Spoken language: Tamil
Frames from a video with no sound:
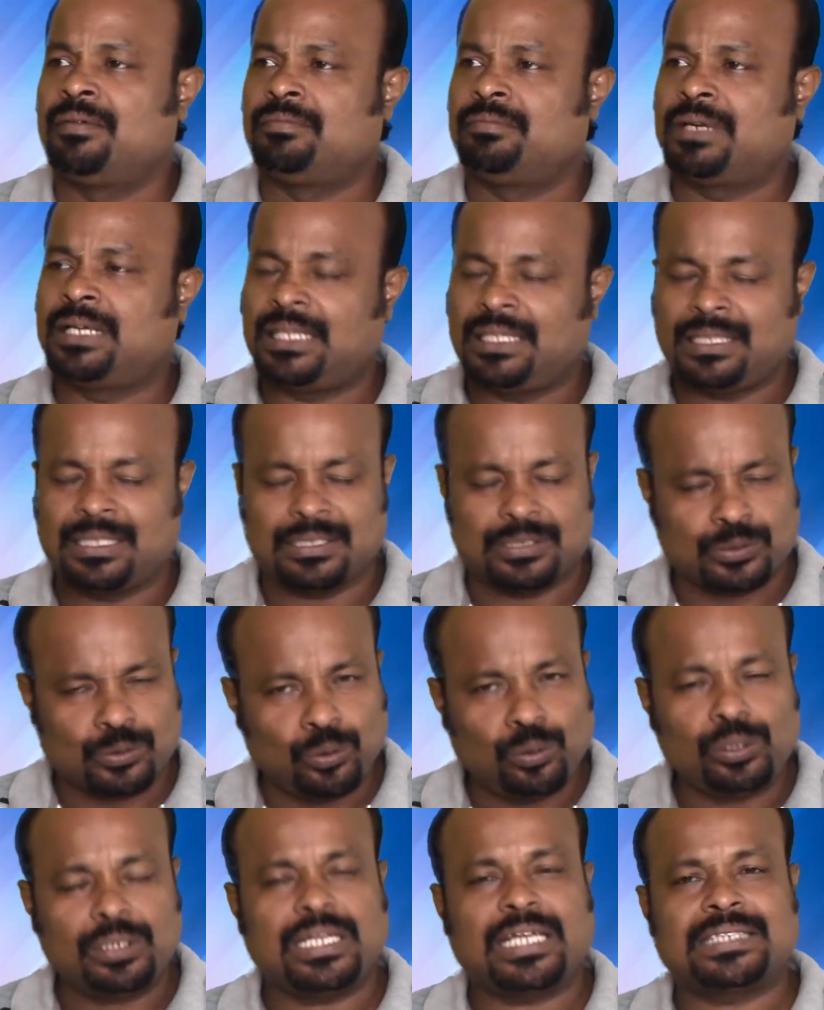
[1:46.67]
பட் இந்த
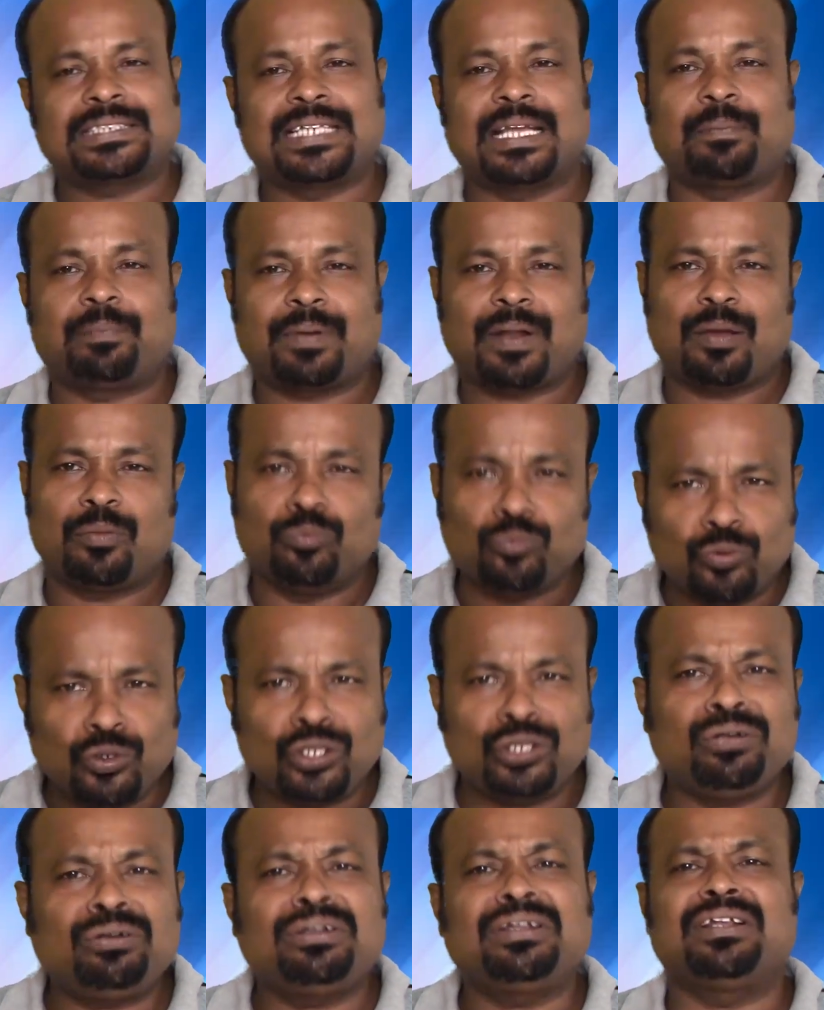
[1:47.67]
ஸ்கூல் டாஸ்க் எப்படா
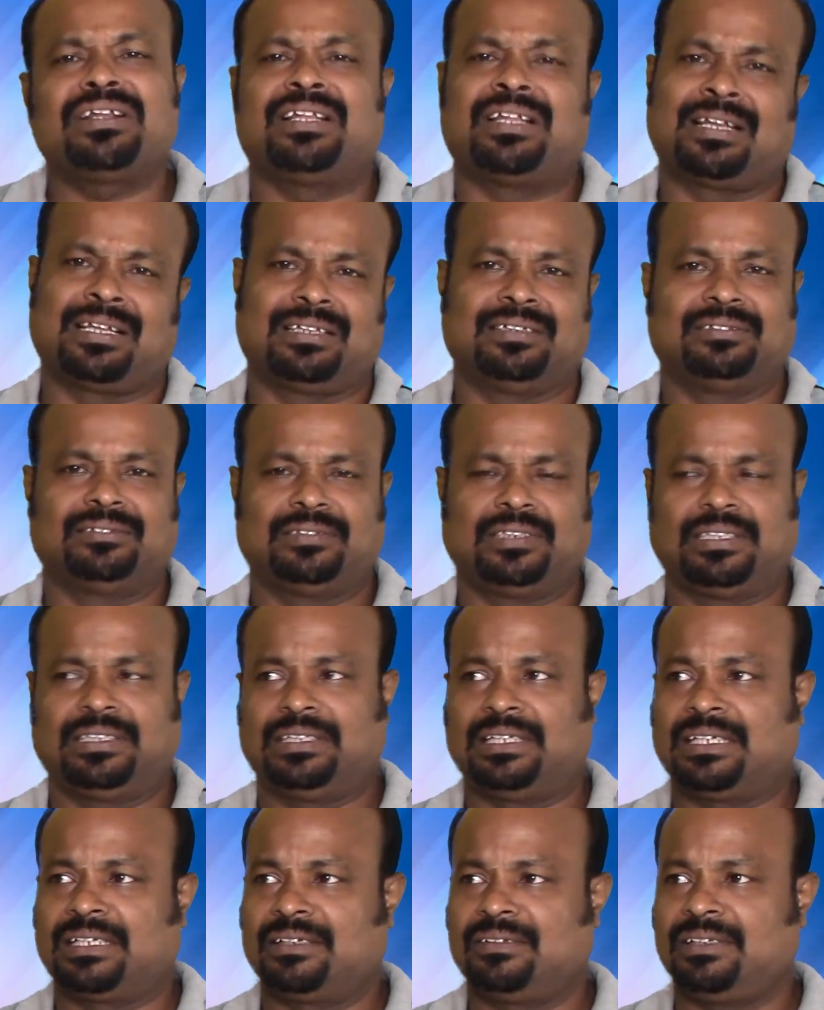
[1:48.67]
முடியும்னு இருக்குது எனக்கு
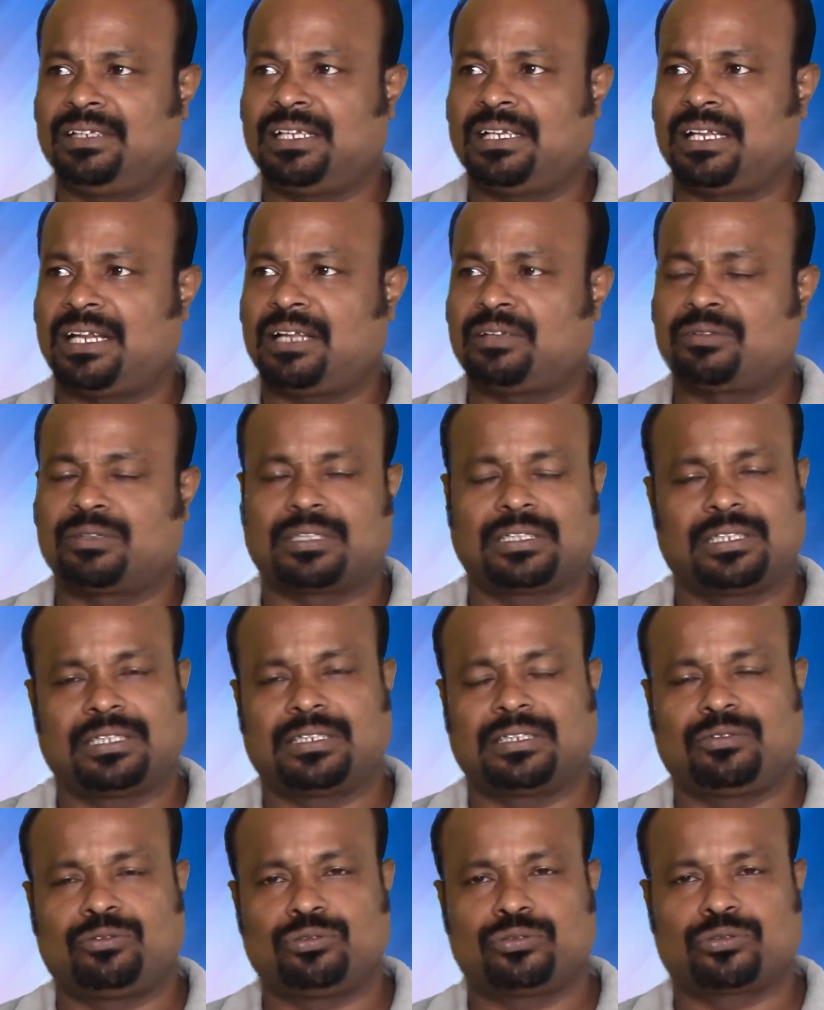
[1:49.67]
எனக்கு வந்து என்ன சொல்கிறது டு
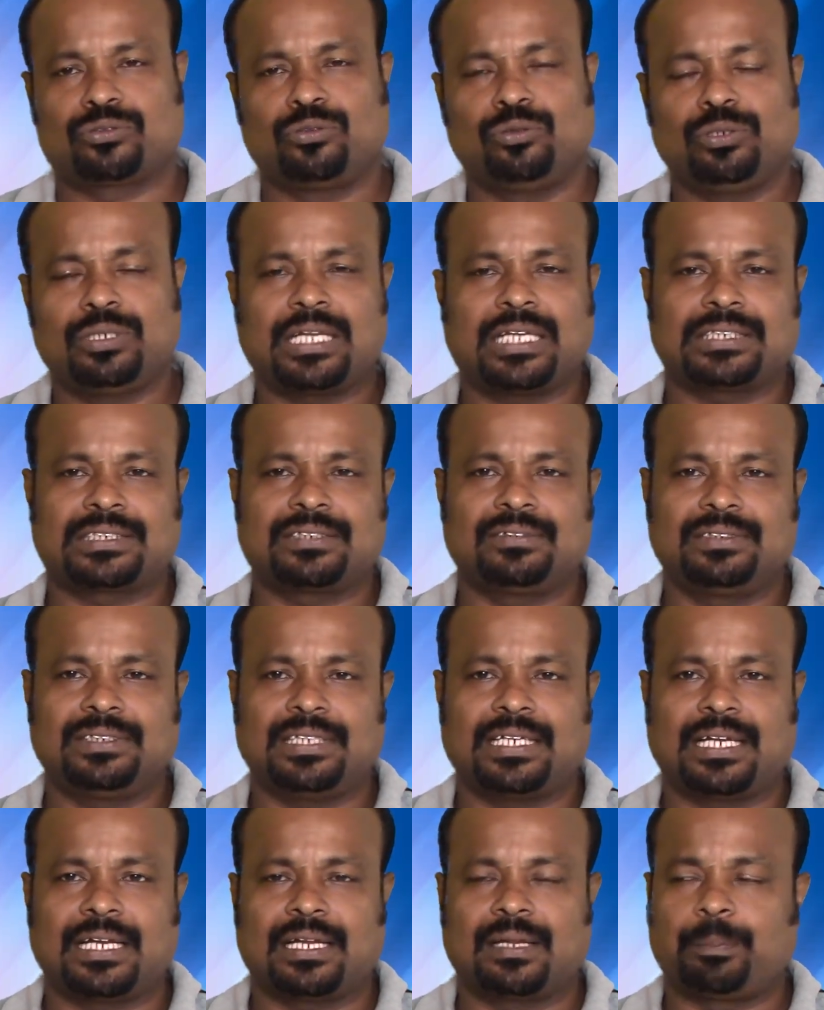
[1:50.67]
டூ ஸ்கூல் டாஸ்க்கை
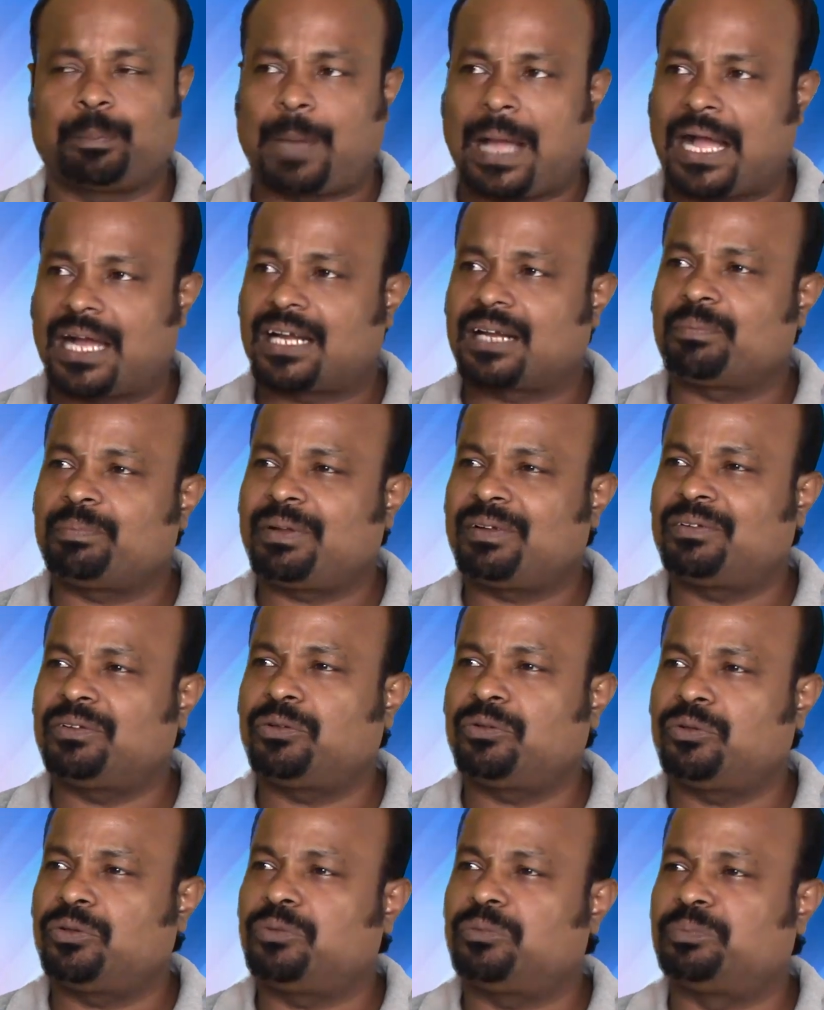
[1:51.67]
வந்து நான் பார்க்குறப்பே
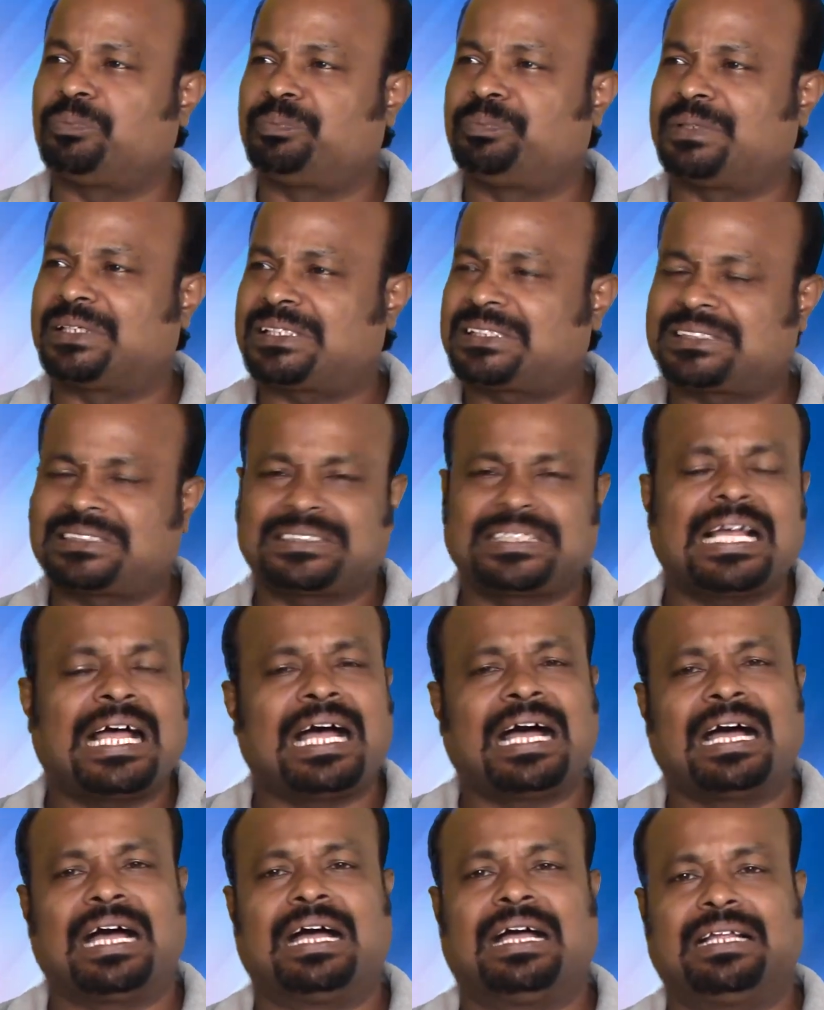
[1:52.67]
வந்து இன்னும்
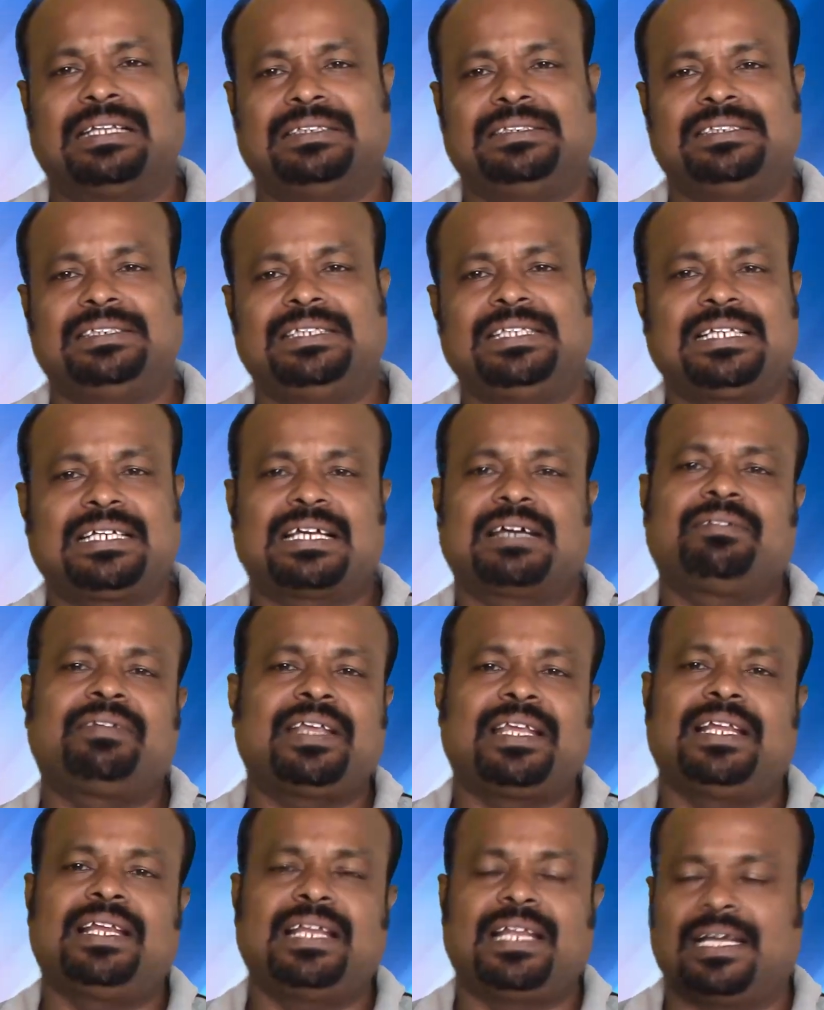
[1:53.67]
பெருசாக ஈர்க்கவே
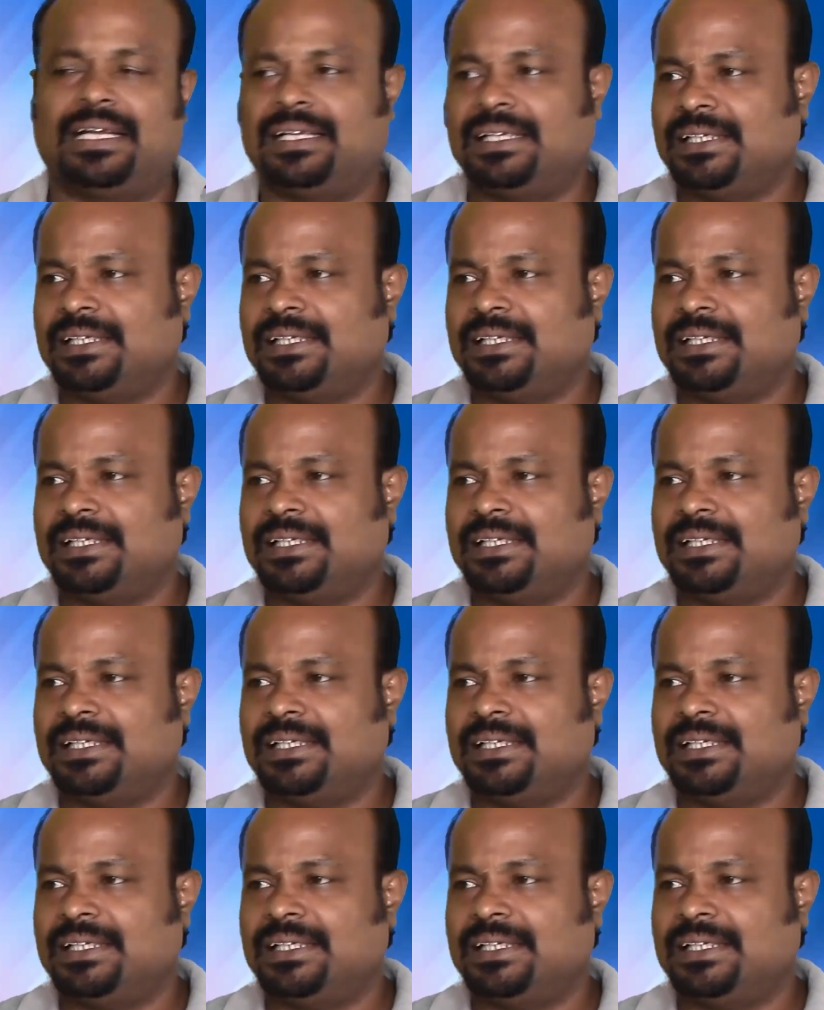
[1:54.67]
இல்லை